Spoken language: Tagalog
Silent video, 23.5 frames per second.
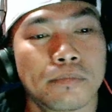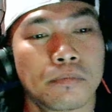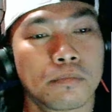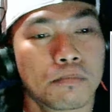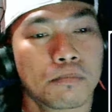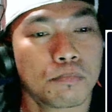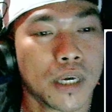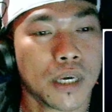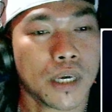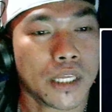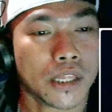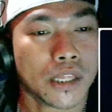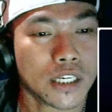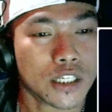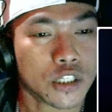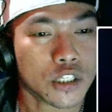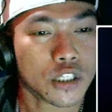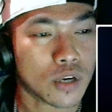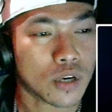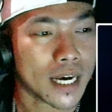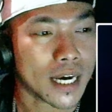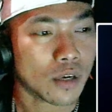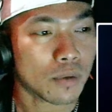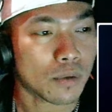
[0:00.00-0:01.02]
Peter
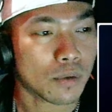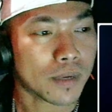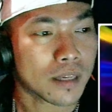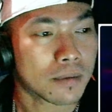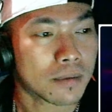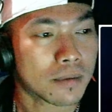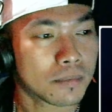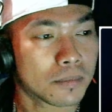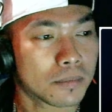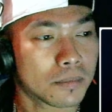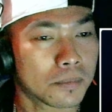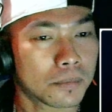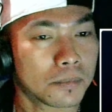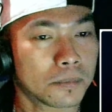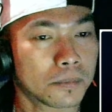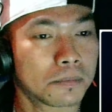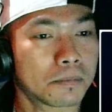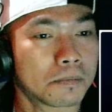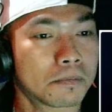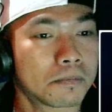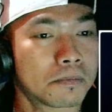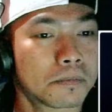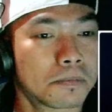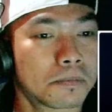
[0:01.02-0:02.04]
Solano. They ain't feeling
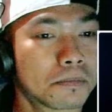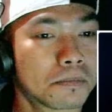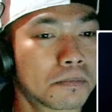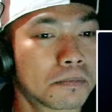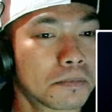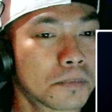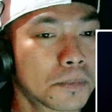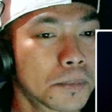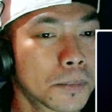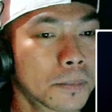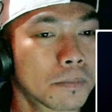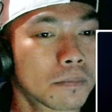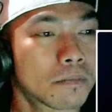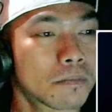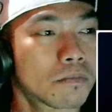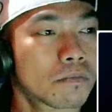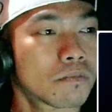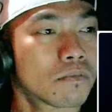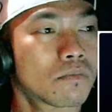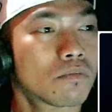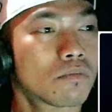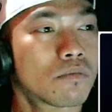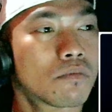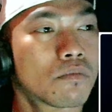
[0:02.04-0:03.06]
like you.
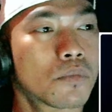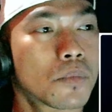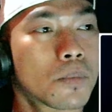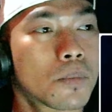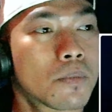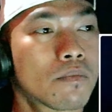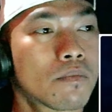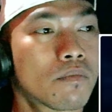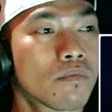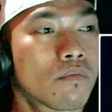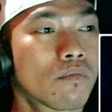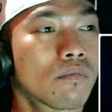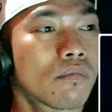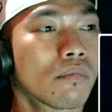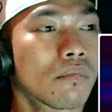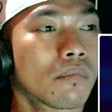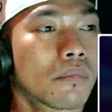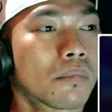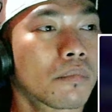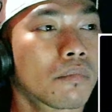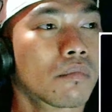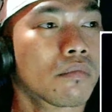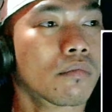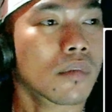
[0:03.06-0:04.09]
They ain't feeling like you.
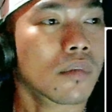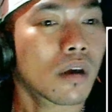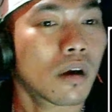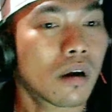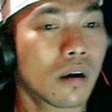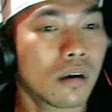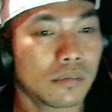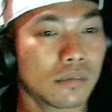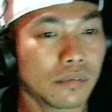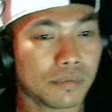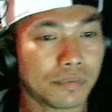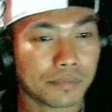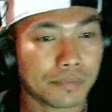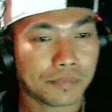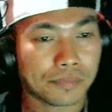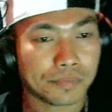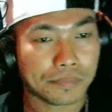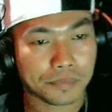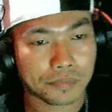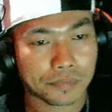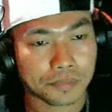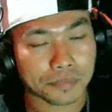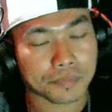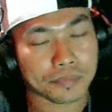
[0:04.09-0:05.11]

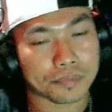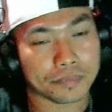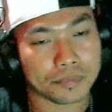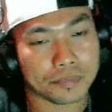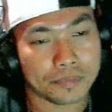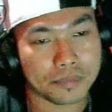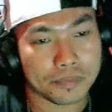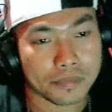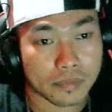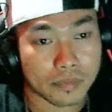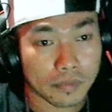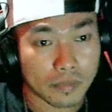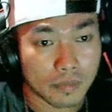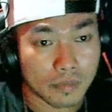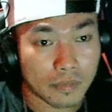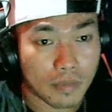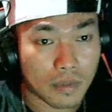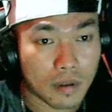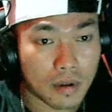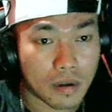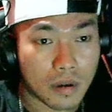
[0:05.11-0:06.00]
So can we go back